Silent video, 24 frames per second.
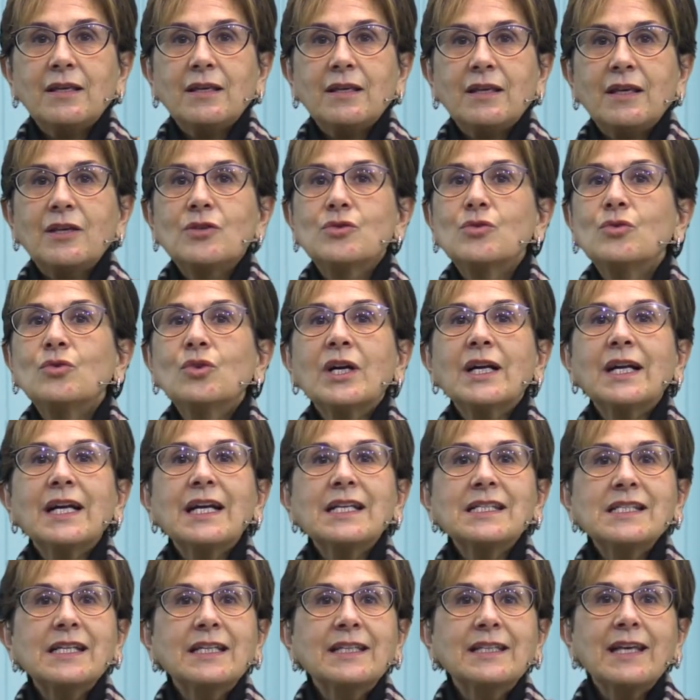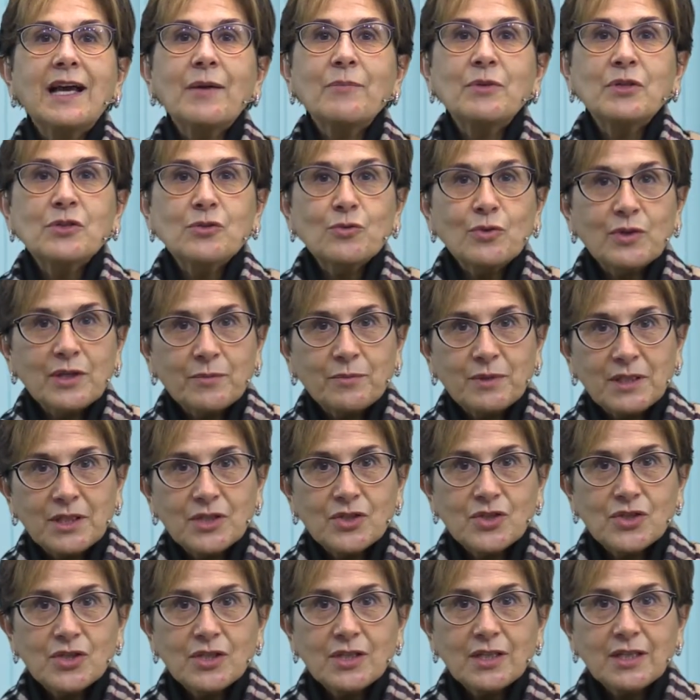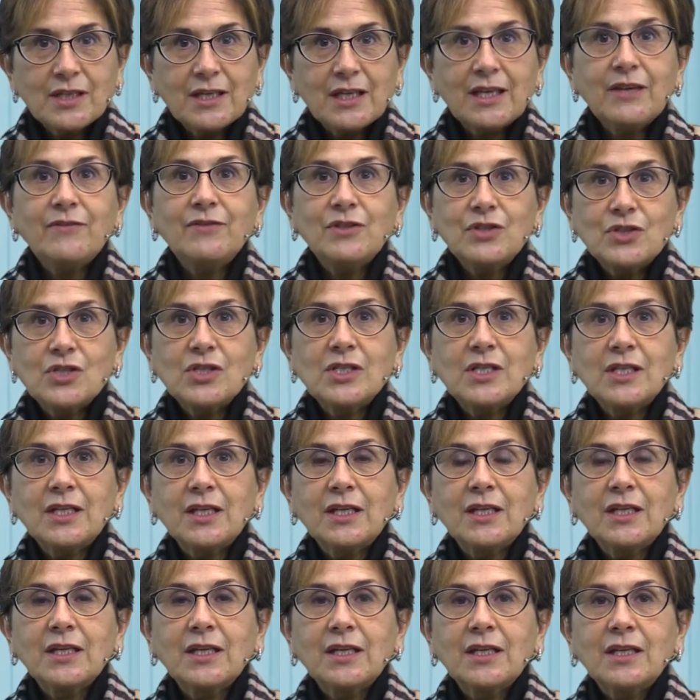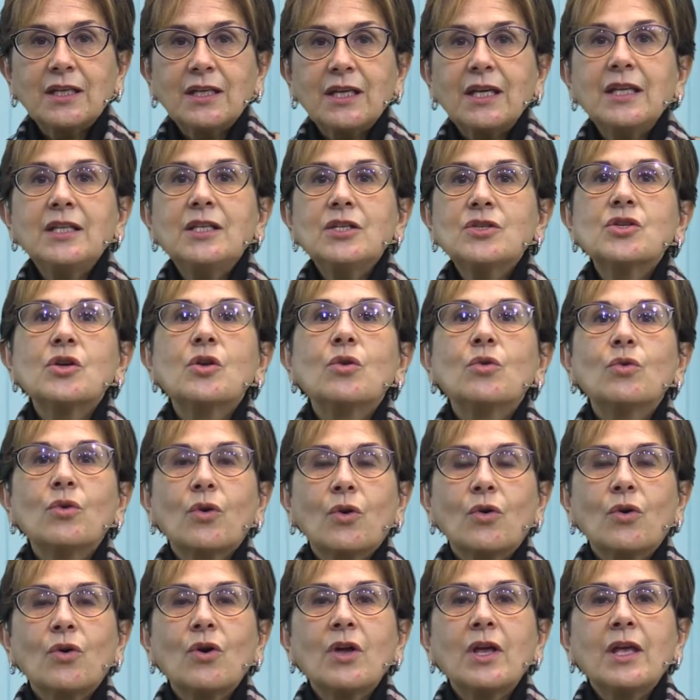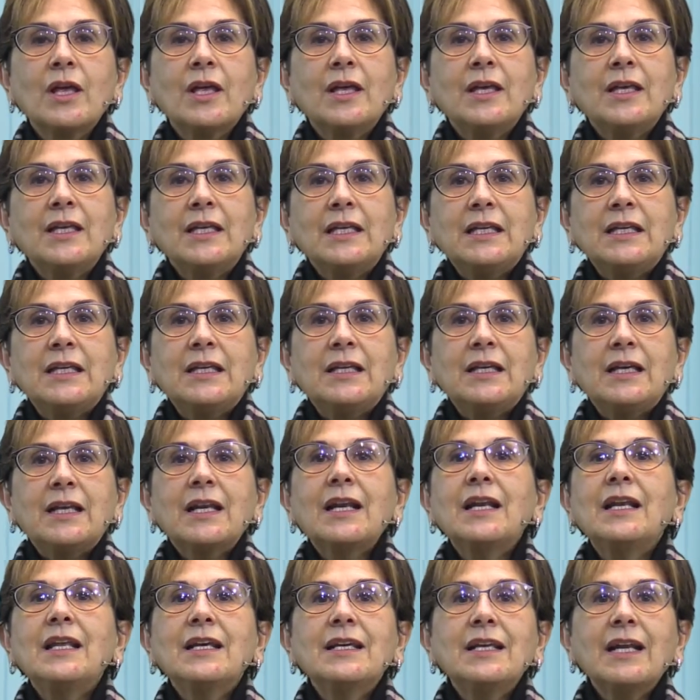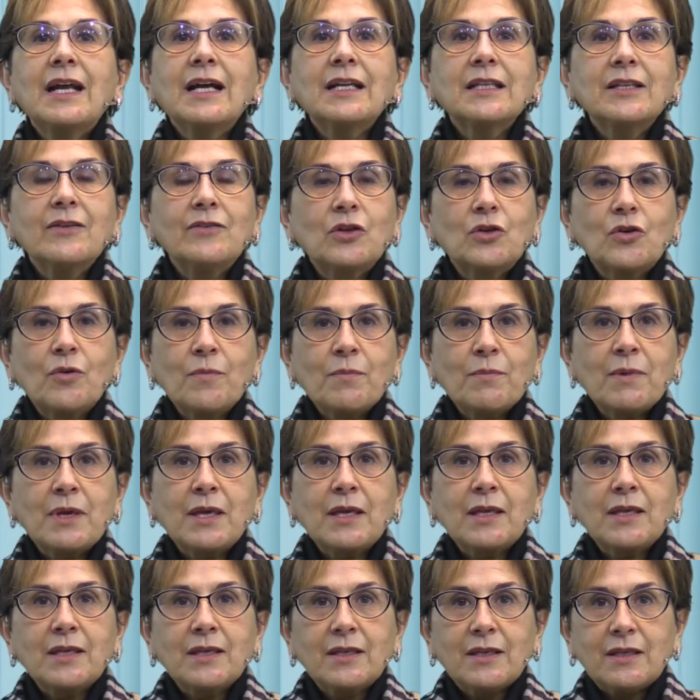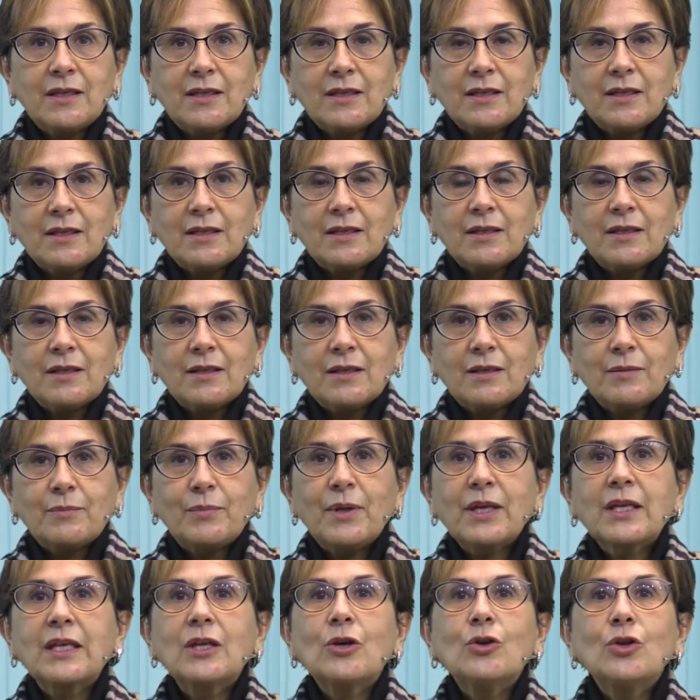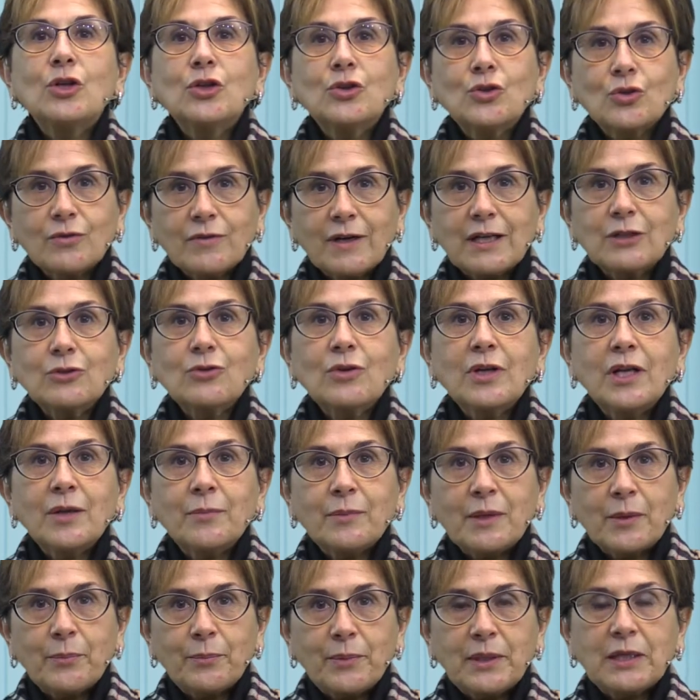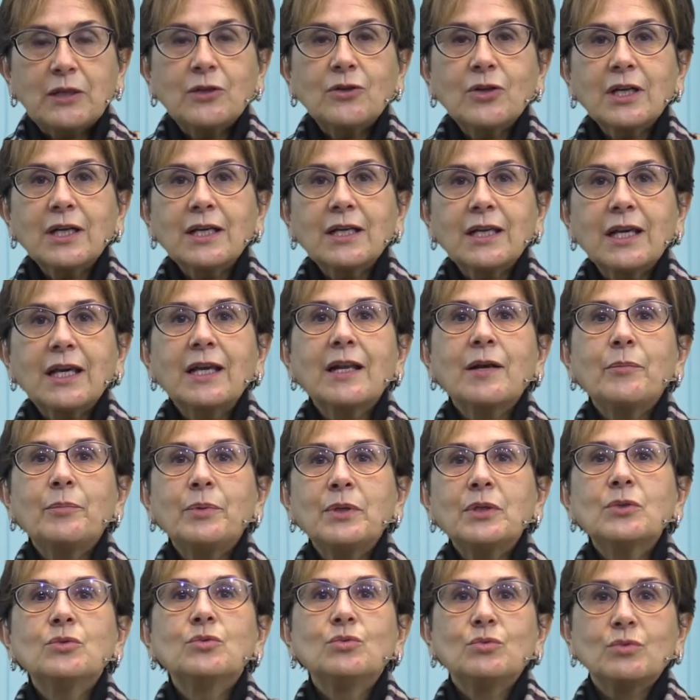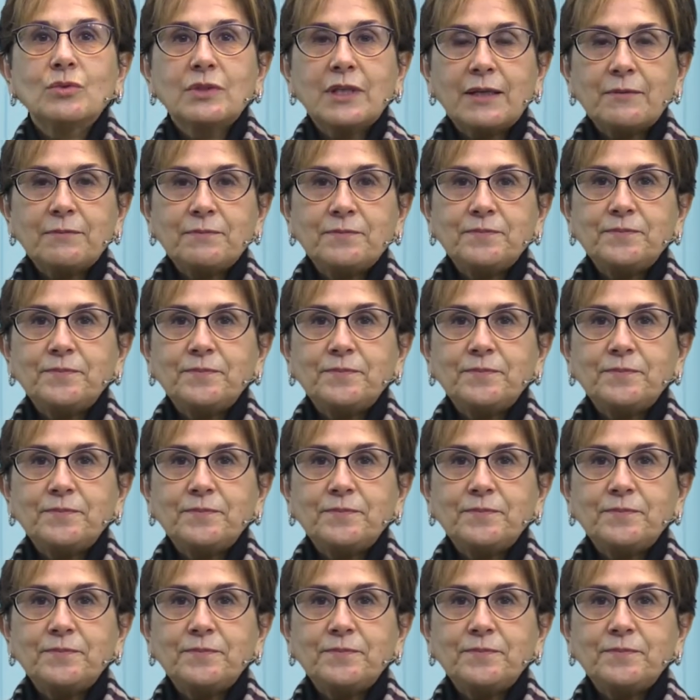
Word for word: E giunto a casa chiama i suoi amici e vicini e dice loro, rallegratevi con me, perché ho ritrovato la mia pecora che era perduta.